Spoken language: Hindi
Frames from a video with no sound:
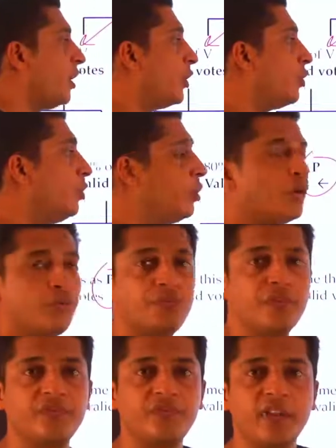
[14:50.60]
to
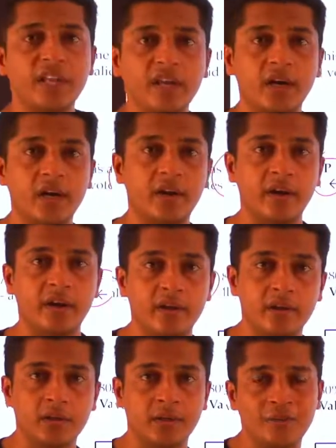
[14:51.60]
1500.
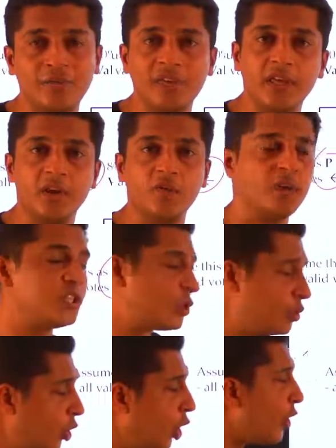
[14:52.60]
V equals to
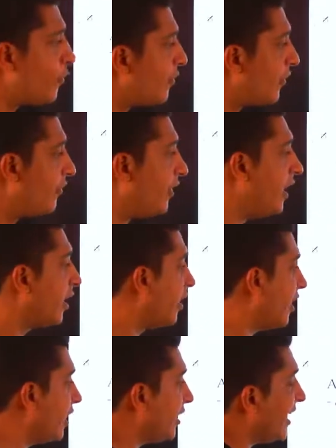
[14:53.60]

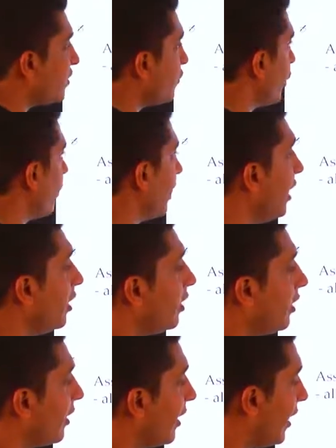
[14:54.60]
1500. That's what you're gonna
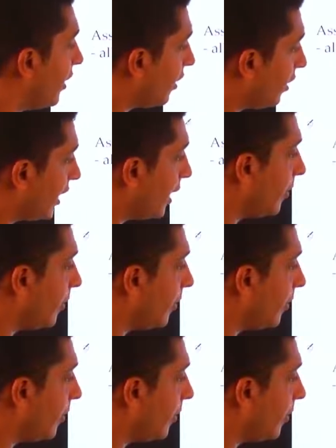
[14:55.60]
get. I'm